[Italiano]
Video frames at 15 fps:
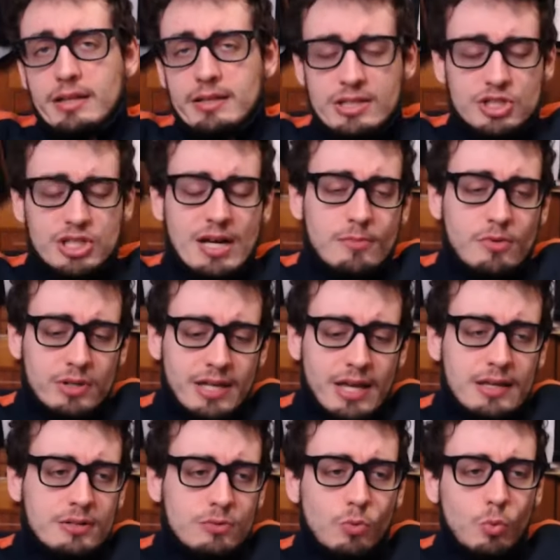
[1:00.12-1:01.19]
diciamo che
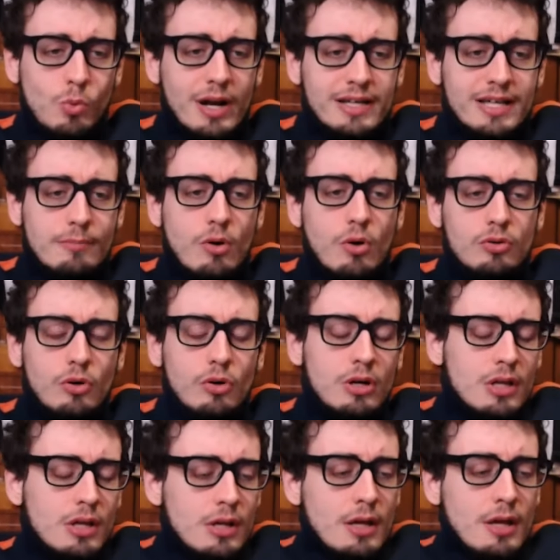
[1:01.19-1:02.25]
in un qualche modo
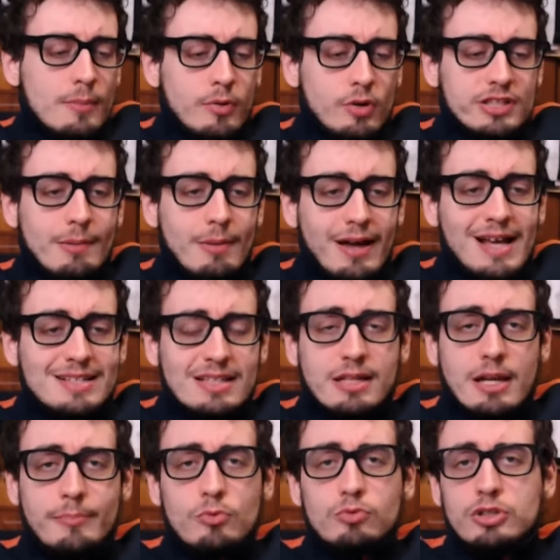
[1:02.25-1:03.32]
portiamo a casa tre
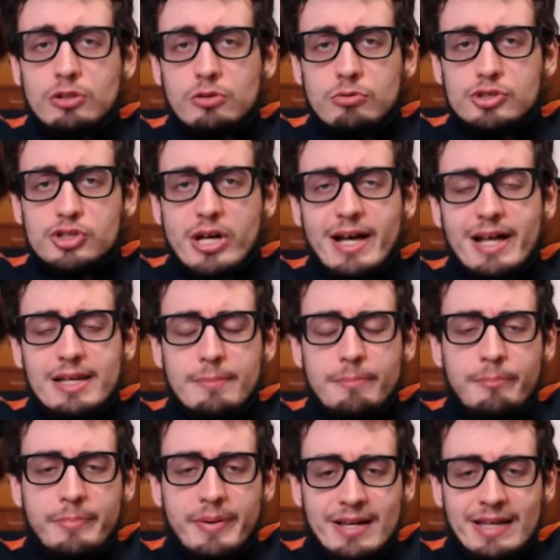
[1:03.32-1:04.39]
punti cruciali
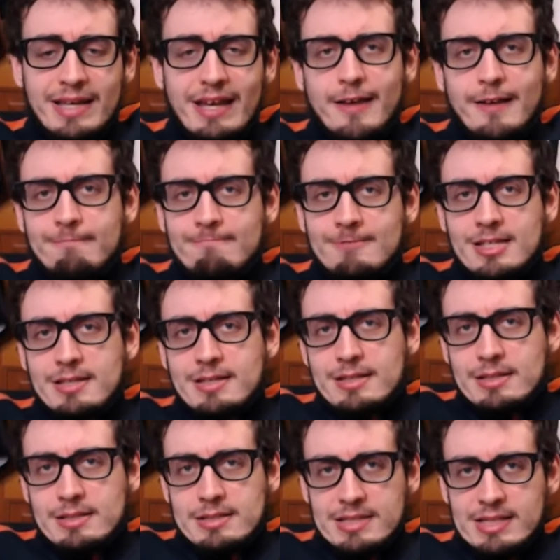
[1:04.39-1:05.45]
perché
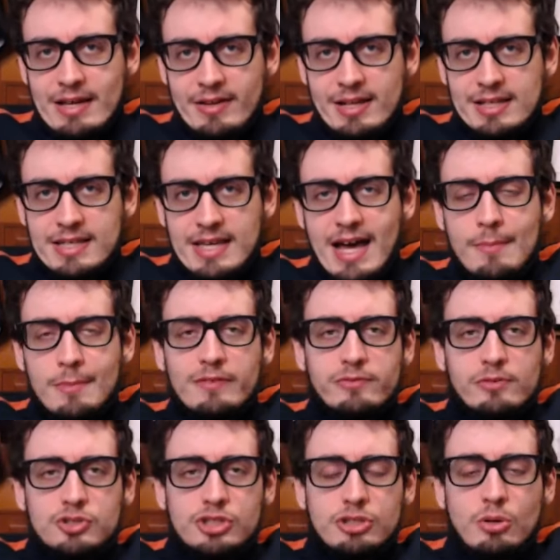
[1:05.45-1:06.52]
scavalchiamo il
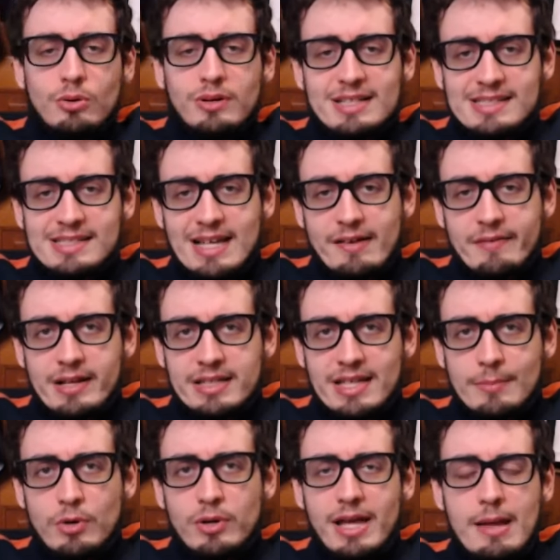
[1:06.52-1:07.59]
Frosinone,
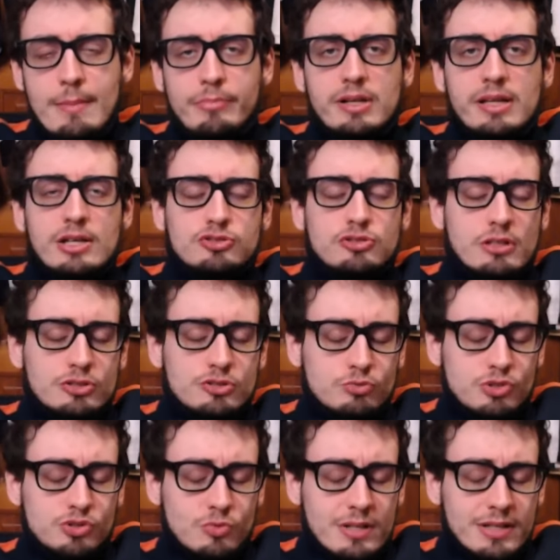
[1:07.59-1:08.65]
scavalchiamo l'Empoli, che sono le due
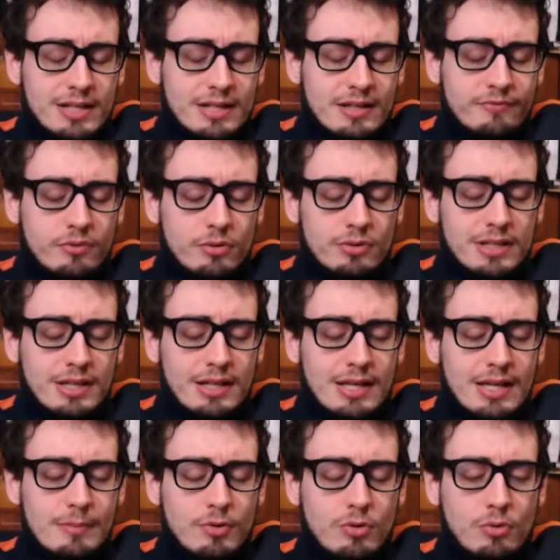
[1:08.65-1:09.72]
squadre che
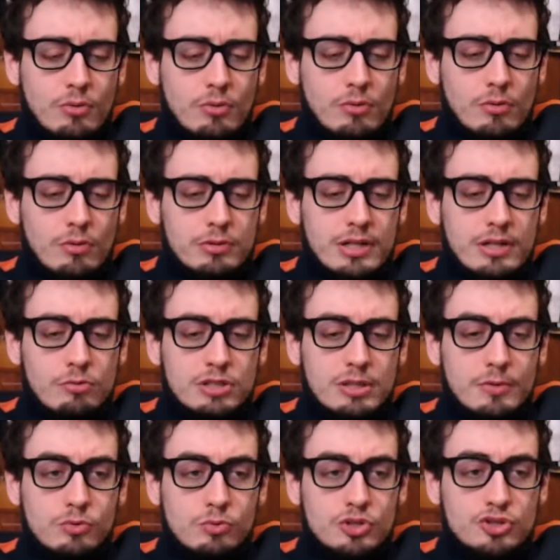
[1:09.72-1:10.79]
affronteremo nelle ultime
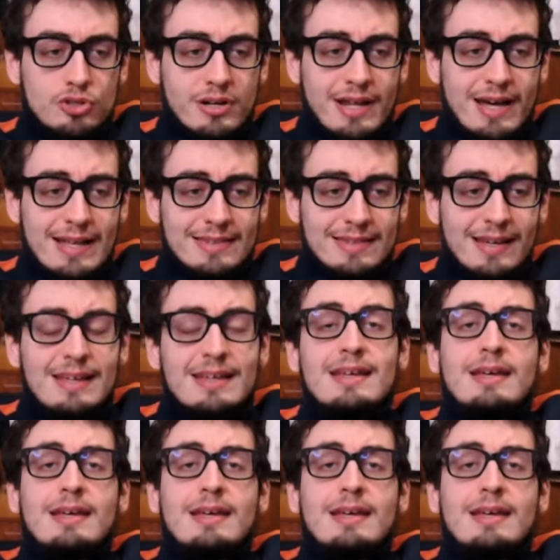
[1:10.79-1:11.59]
due giornate.